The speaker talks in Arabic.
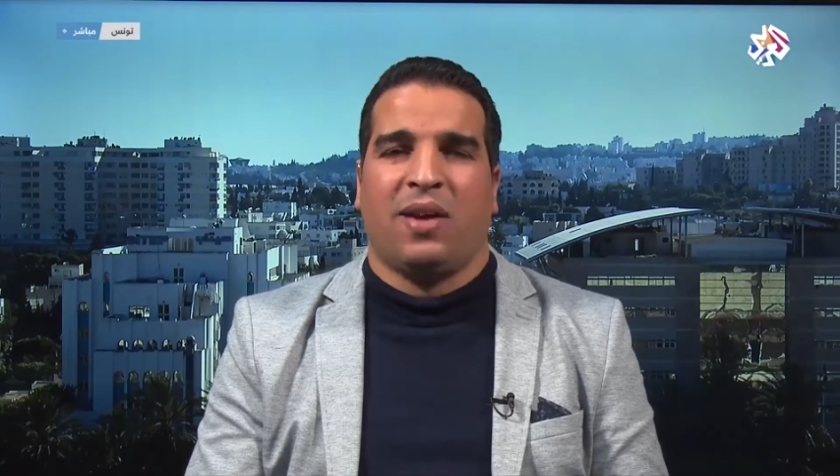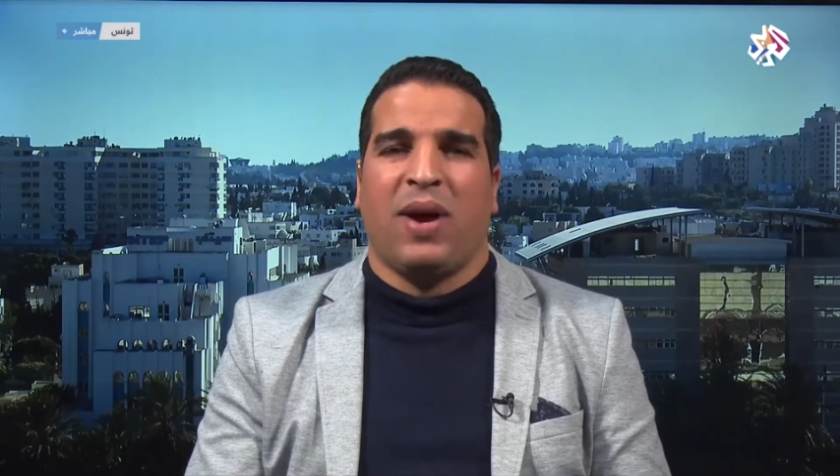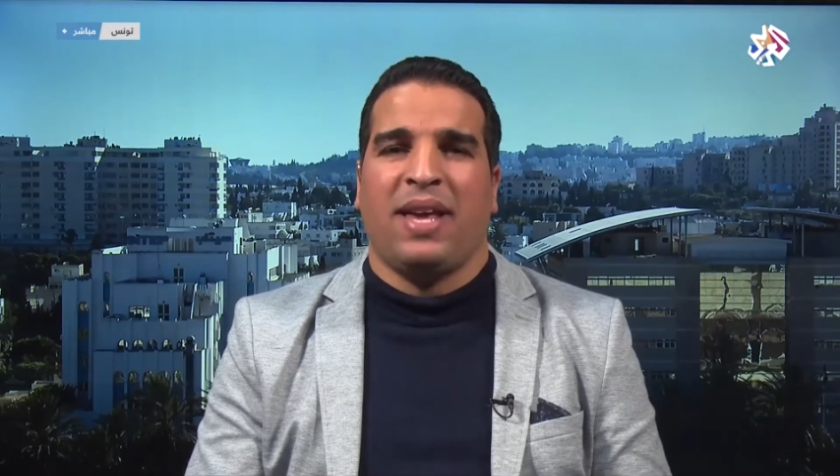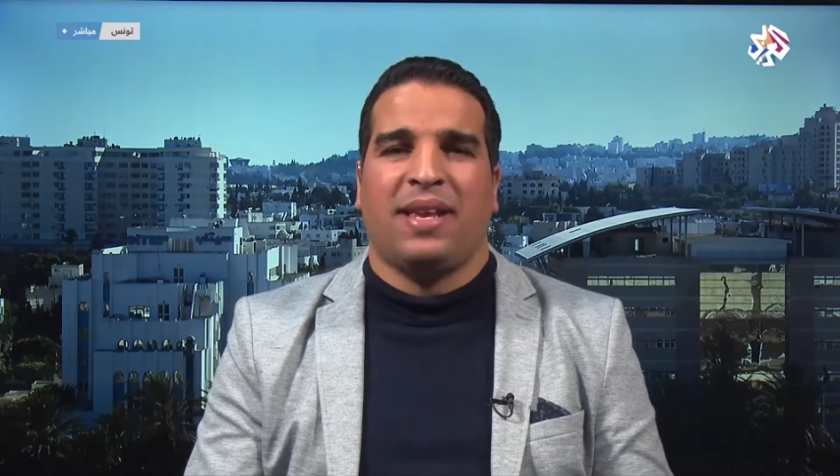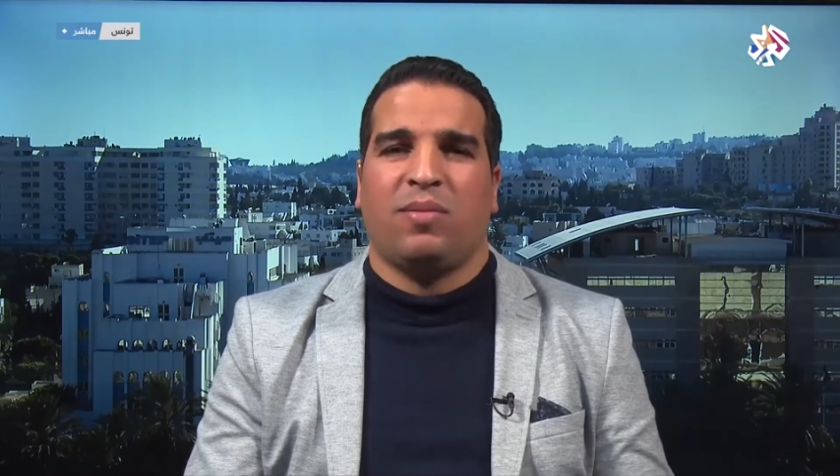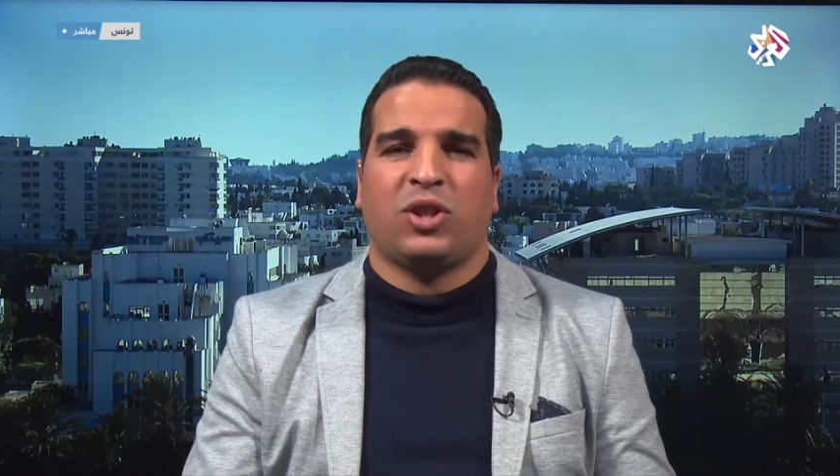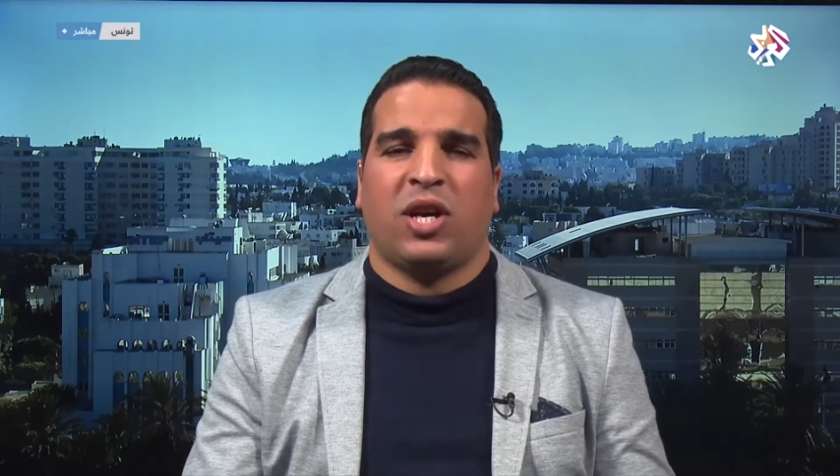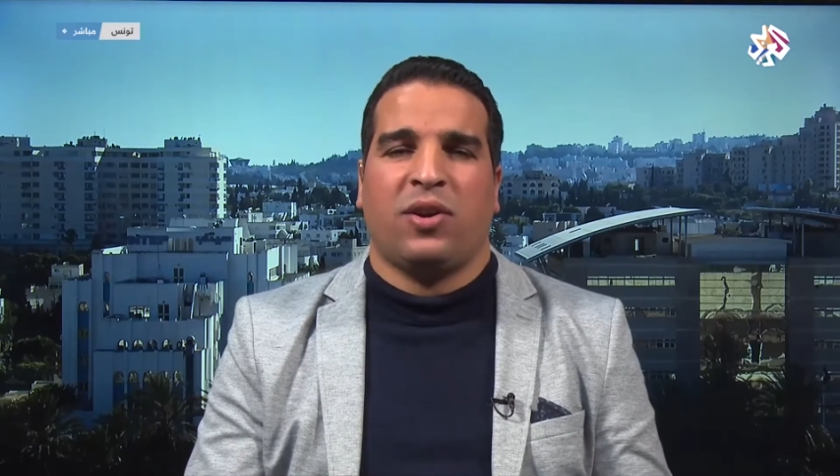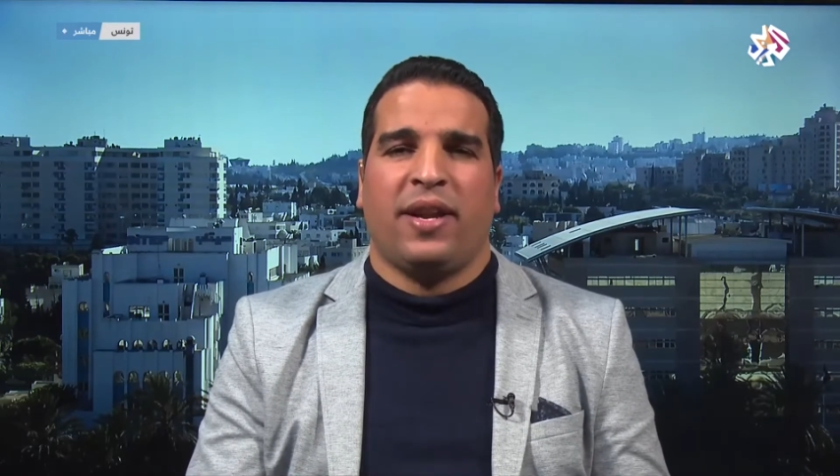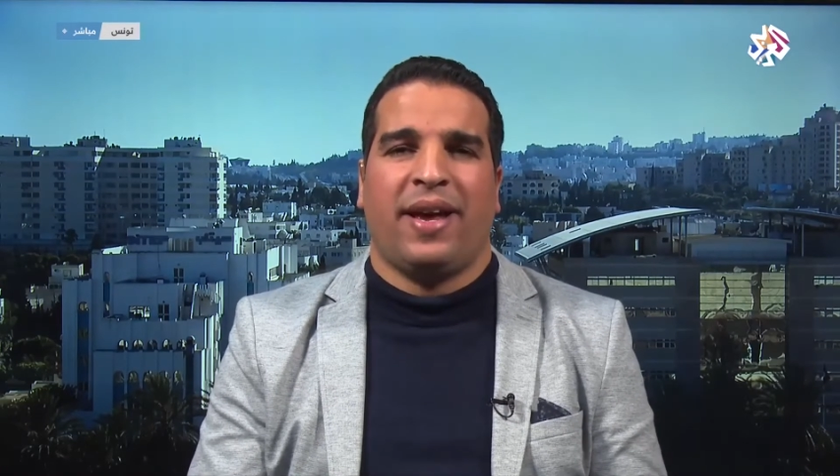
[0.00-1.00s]
وهذه
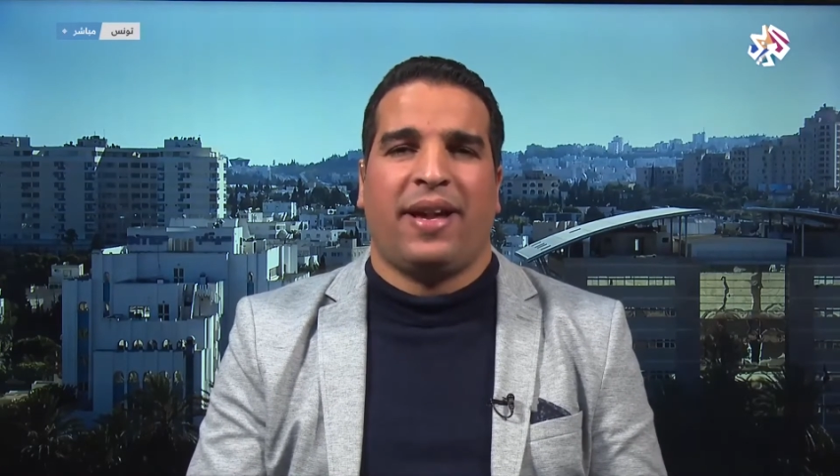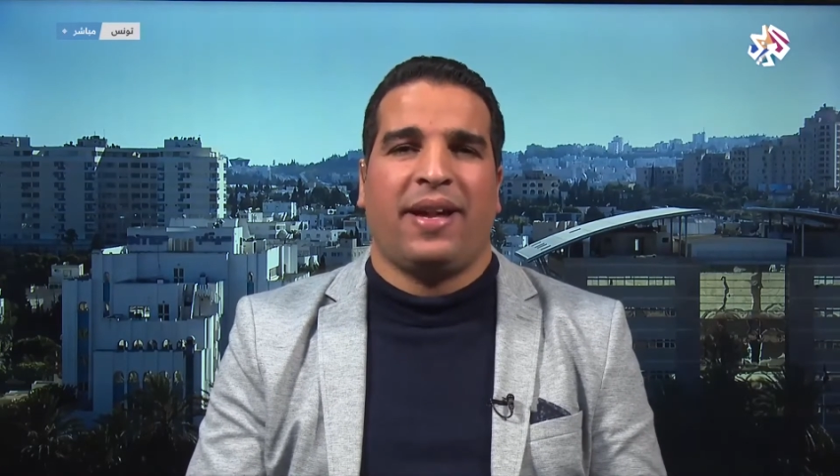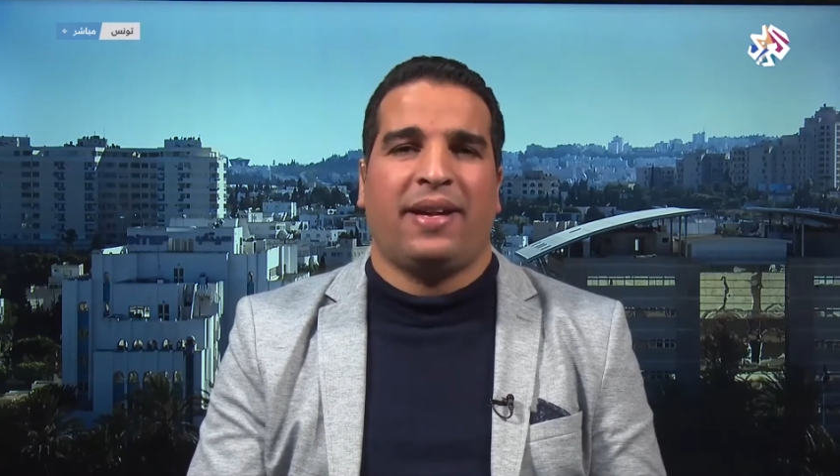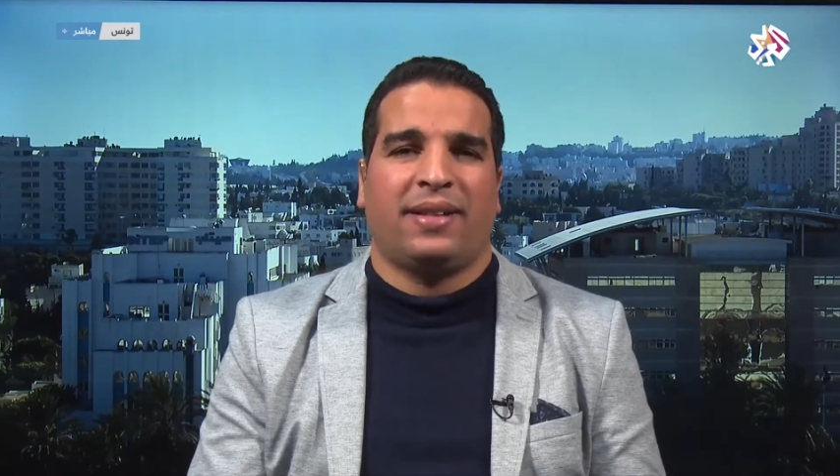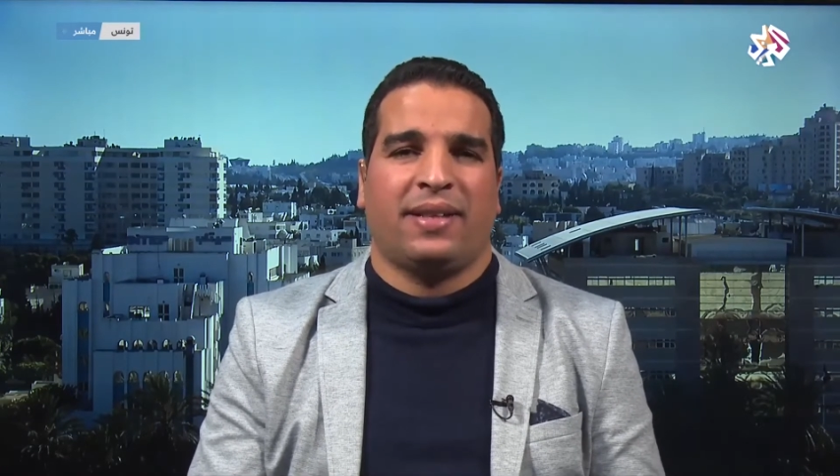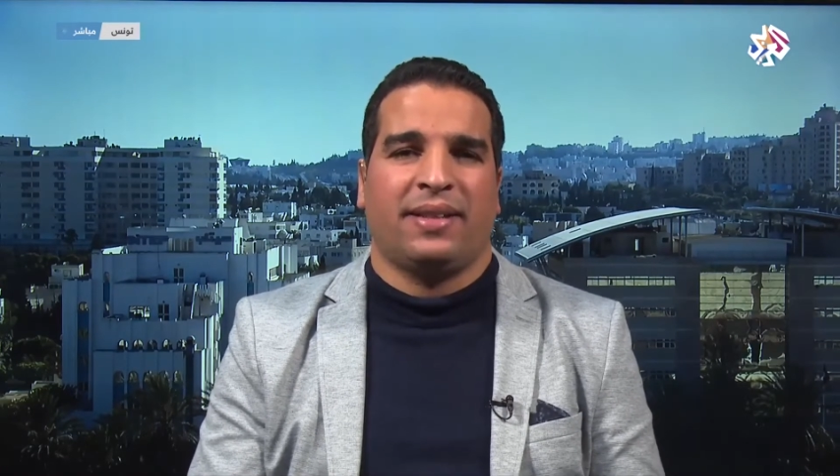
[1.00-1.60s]
المشاحنات